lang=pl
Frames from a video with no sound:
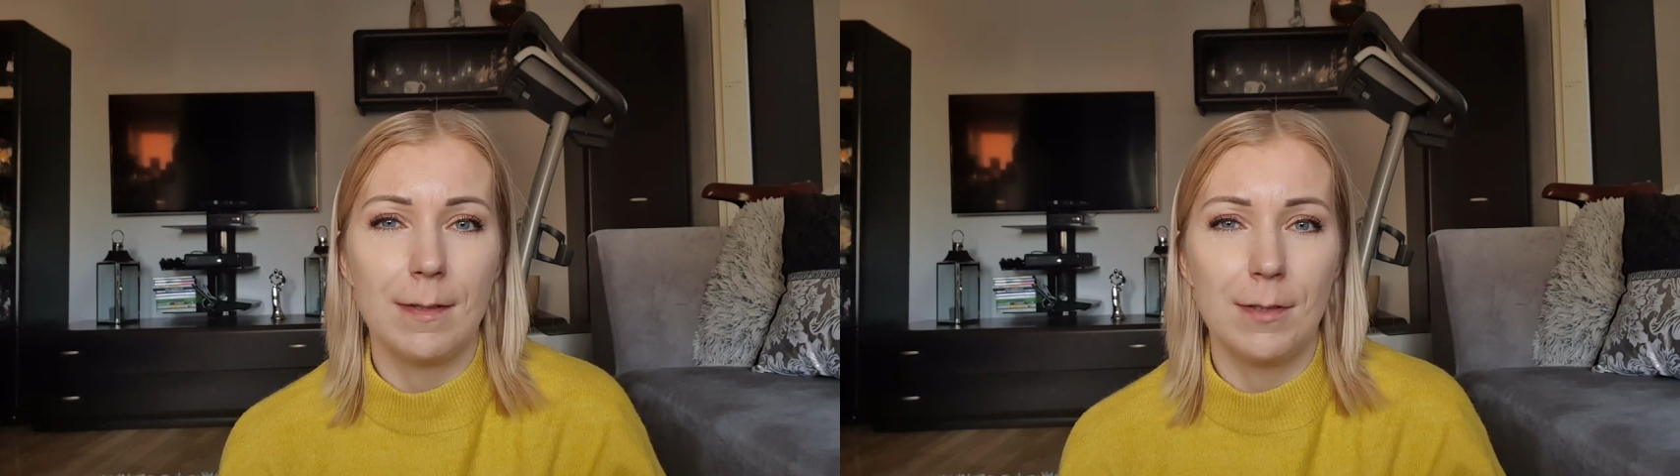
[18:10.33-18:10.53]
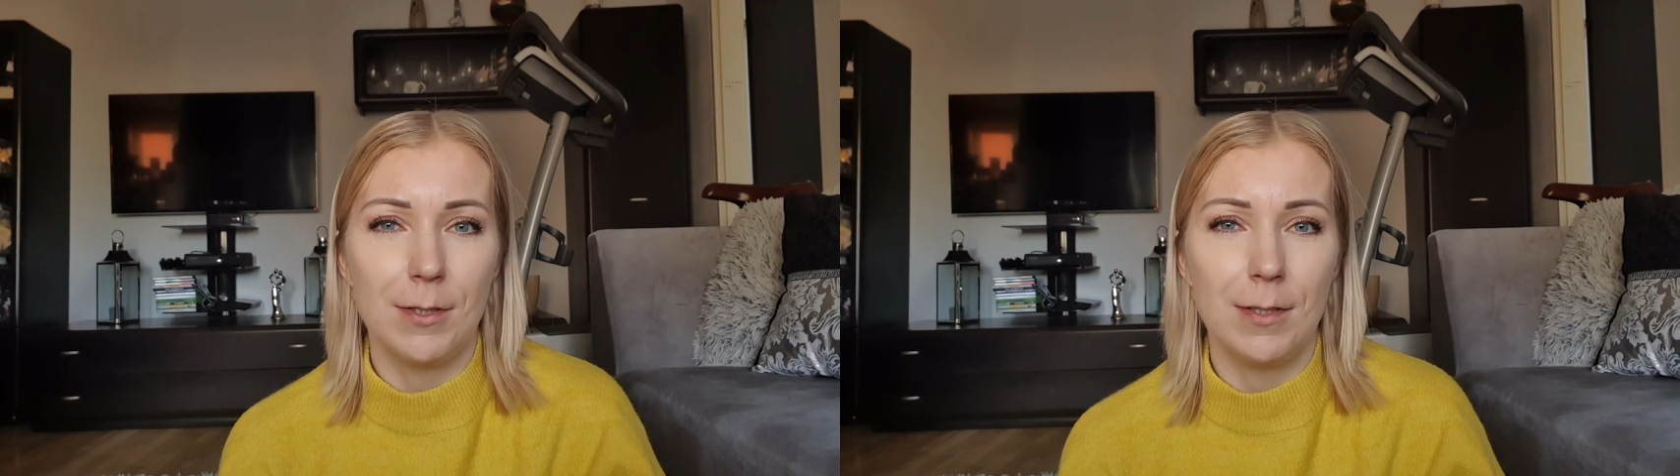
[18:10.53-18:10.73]

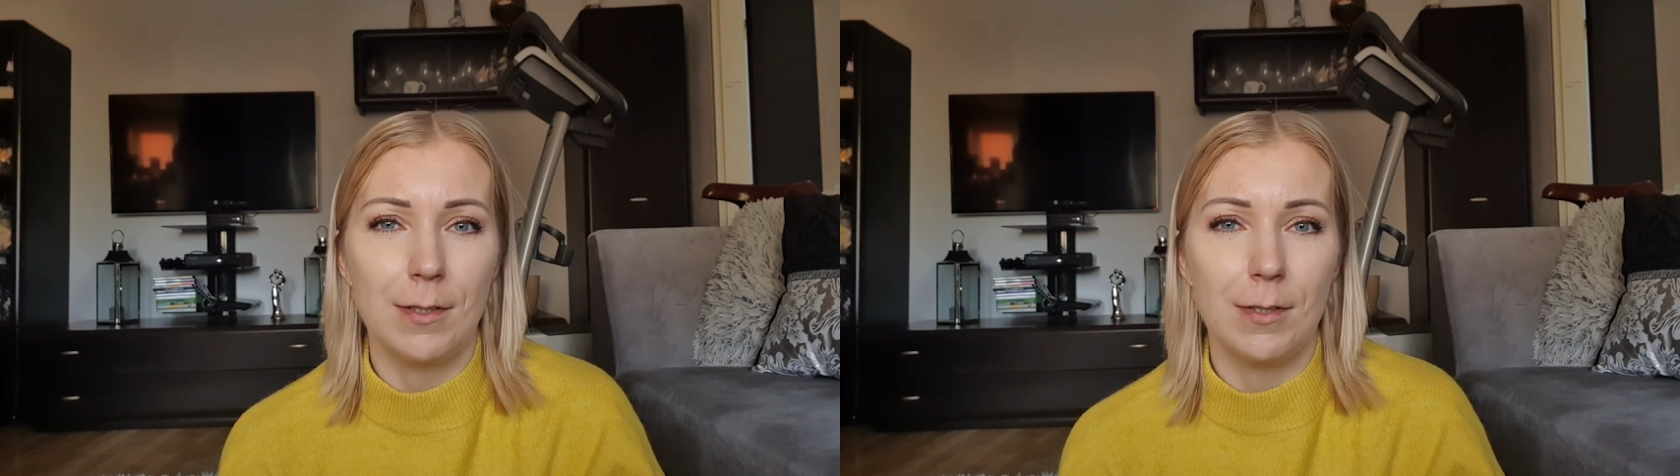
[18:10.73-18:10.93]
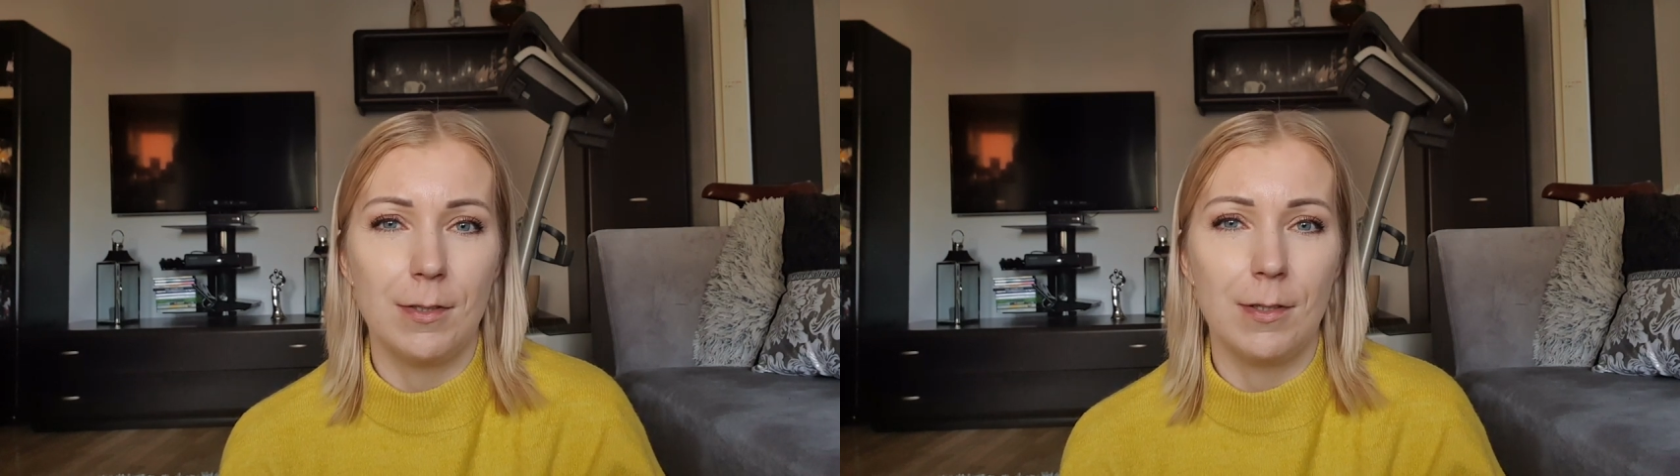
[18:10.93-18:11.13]
za
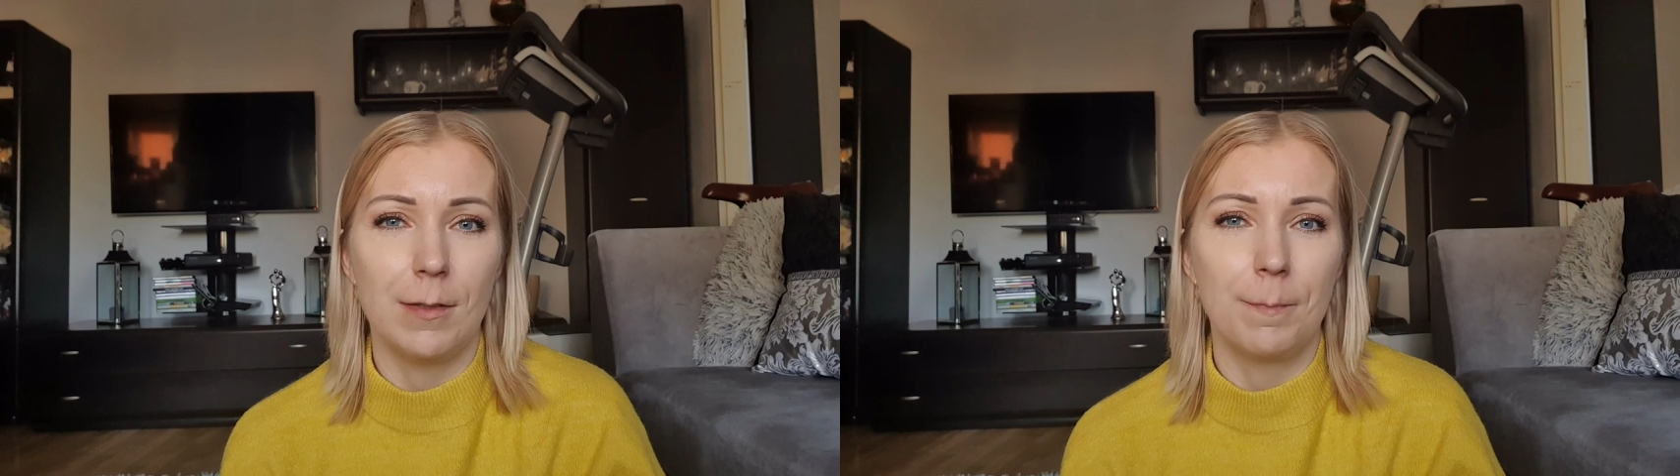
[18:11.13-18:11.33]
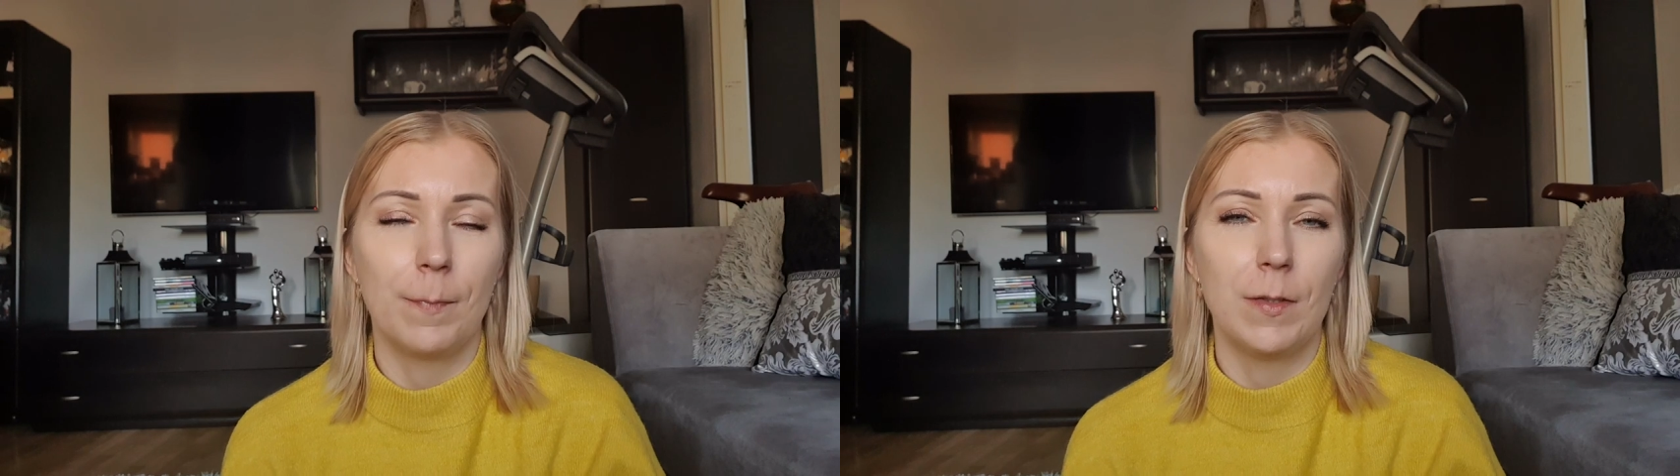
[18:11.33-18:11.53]
dzisiejszy
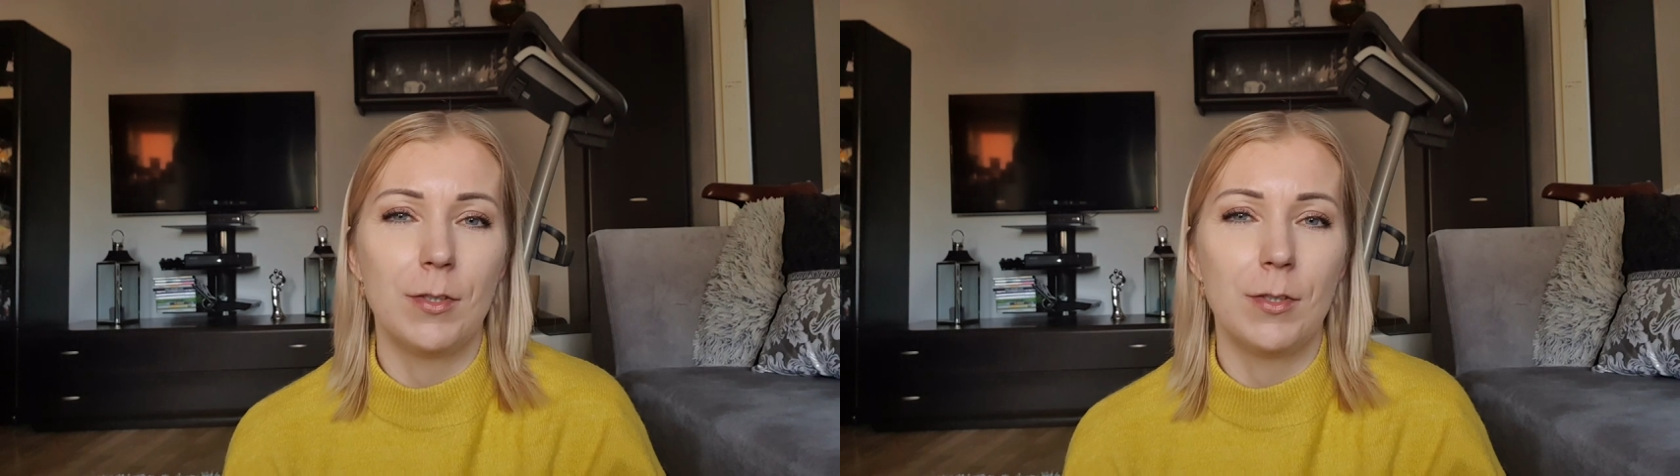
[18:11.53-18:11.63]
dzień.